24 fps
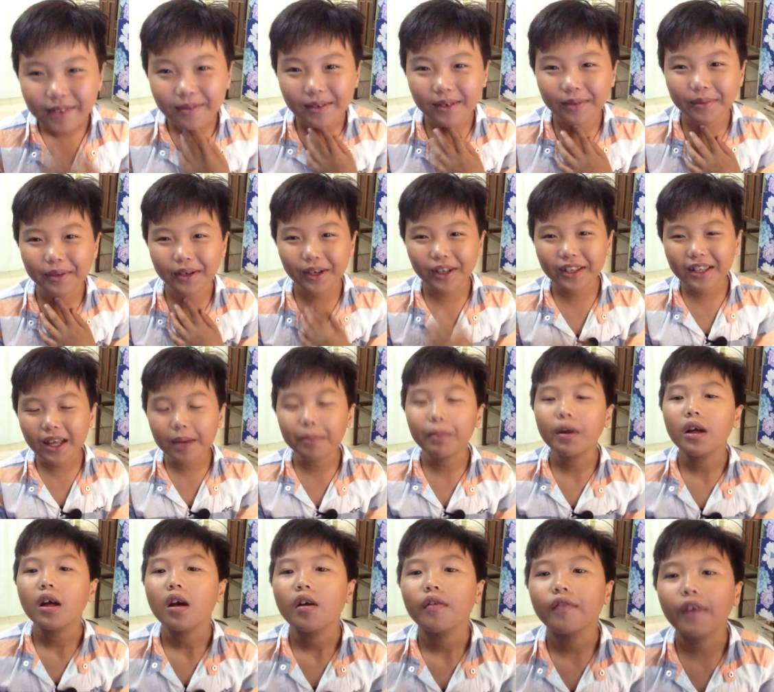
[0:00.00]
Rồi mình nói nhầm
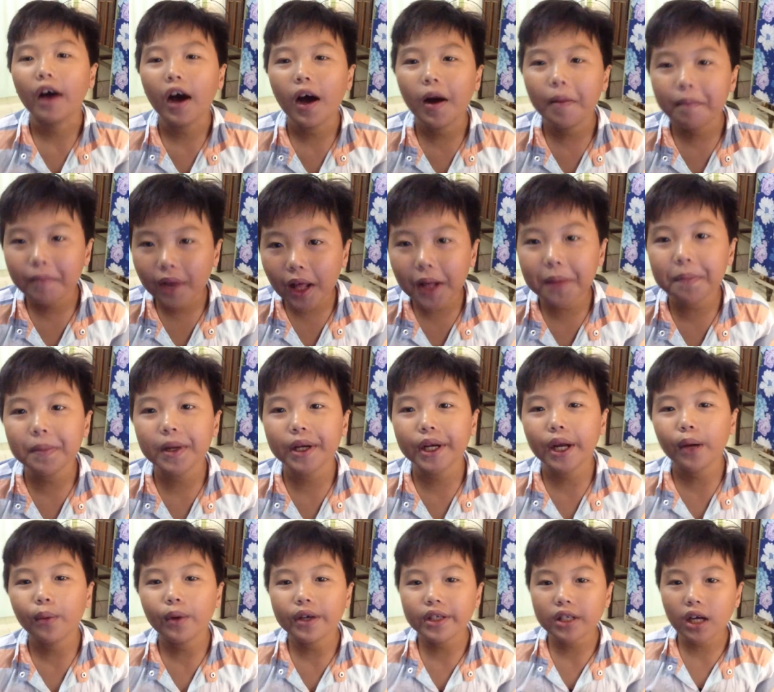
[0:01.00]
Và hôm nay mình
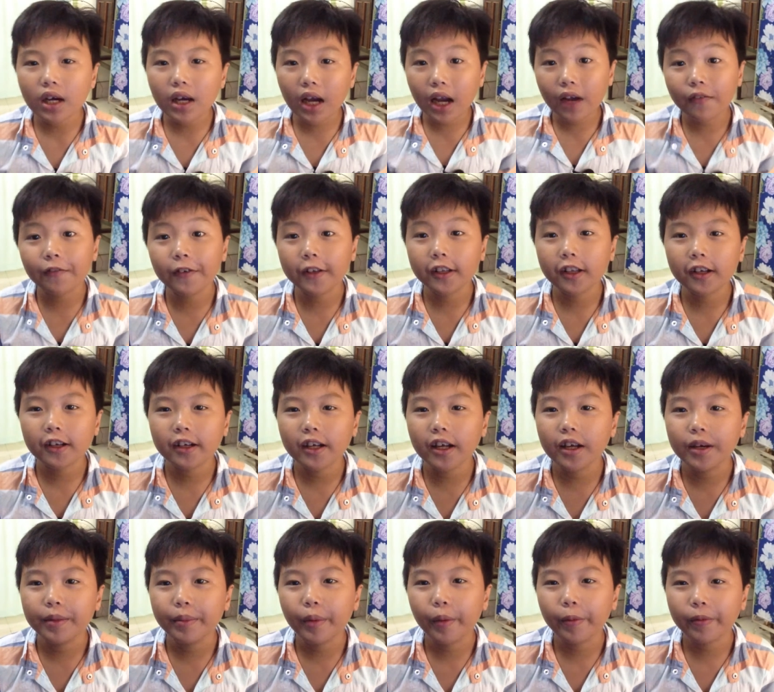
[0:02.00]
đã quay trở lại và thực
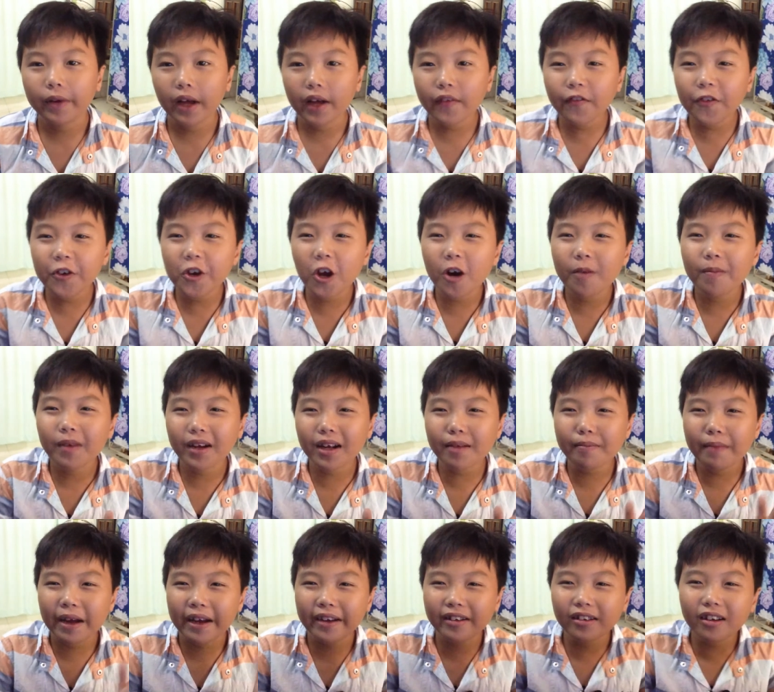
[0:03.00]
hiện một cái video mà
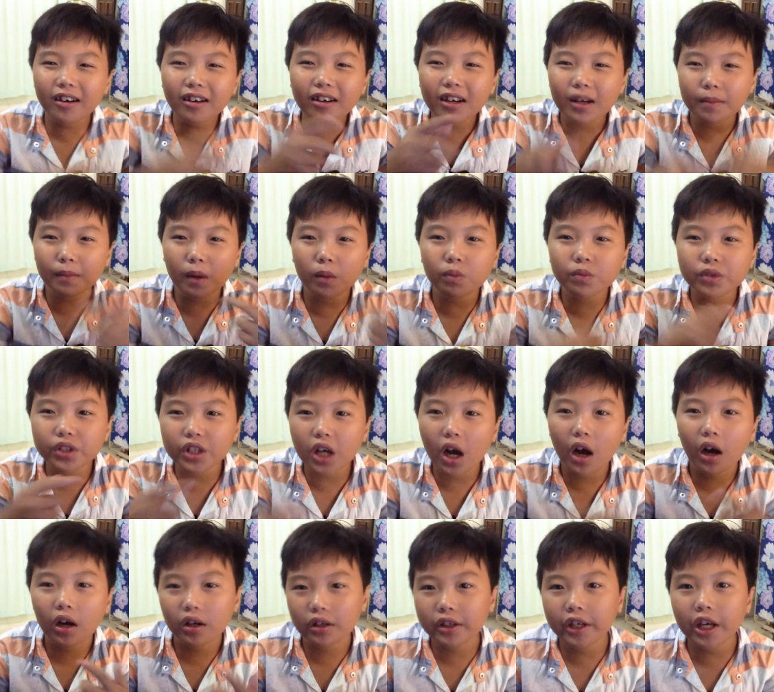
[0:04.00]
các bạn rất là mong
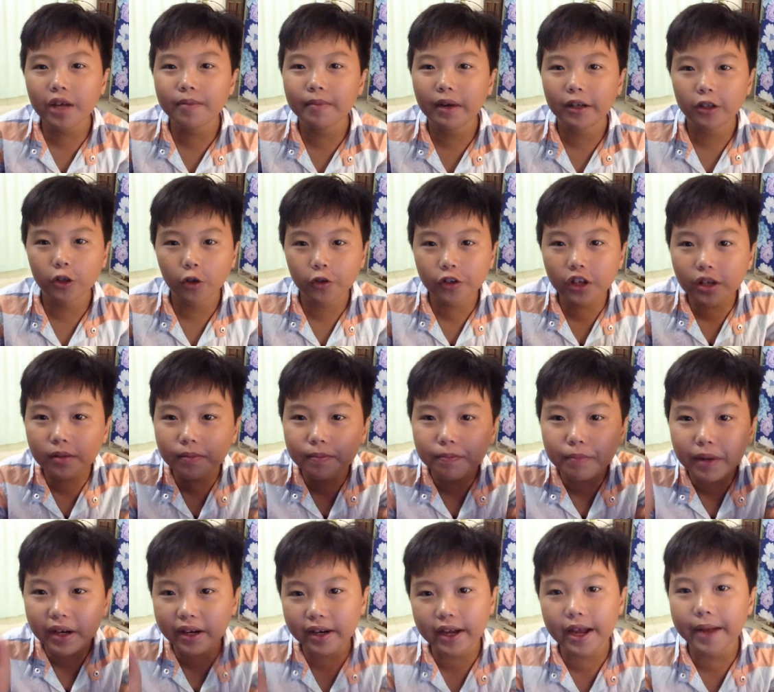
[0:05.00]
chờ khi mà tổ chức
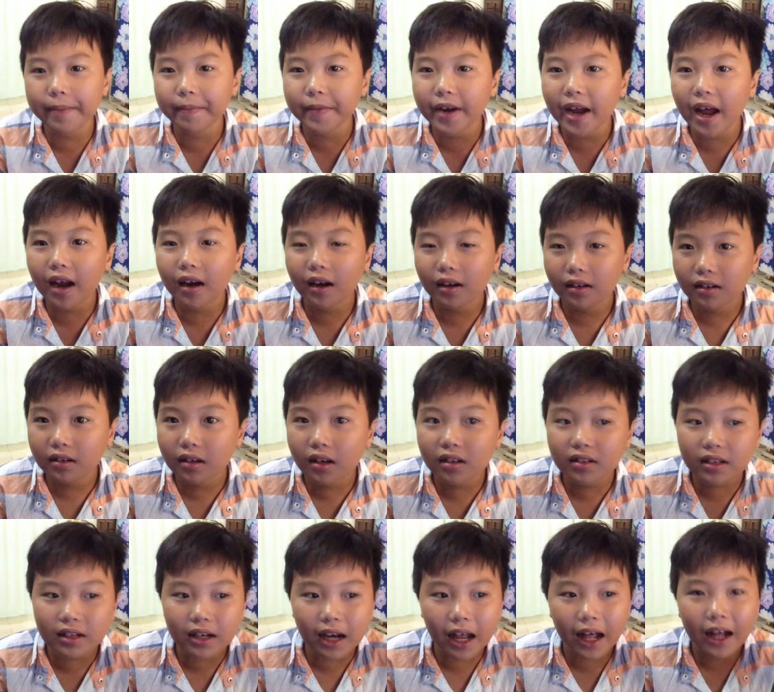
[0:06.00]
Big Game ra là đó
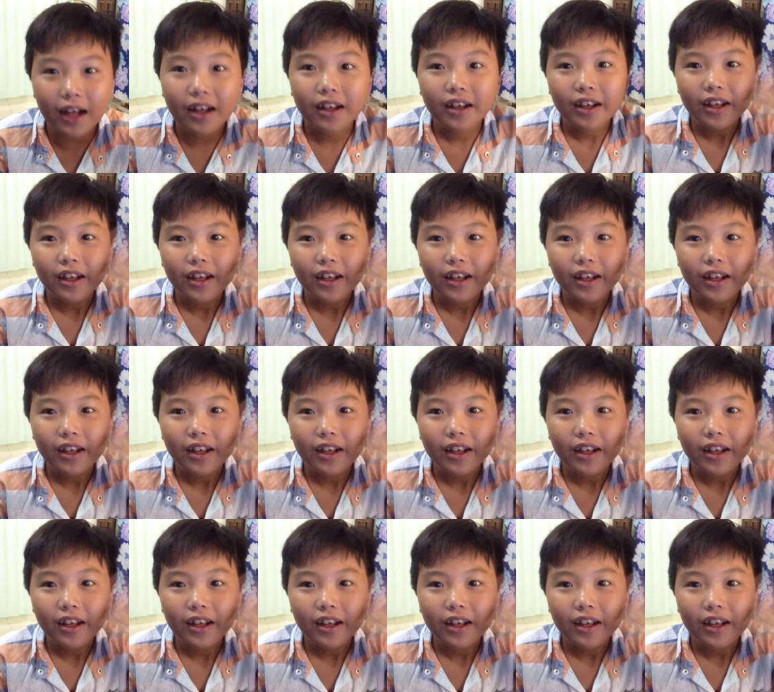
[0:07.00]
chính là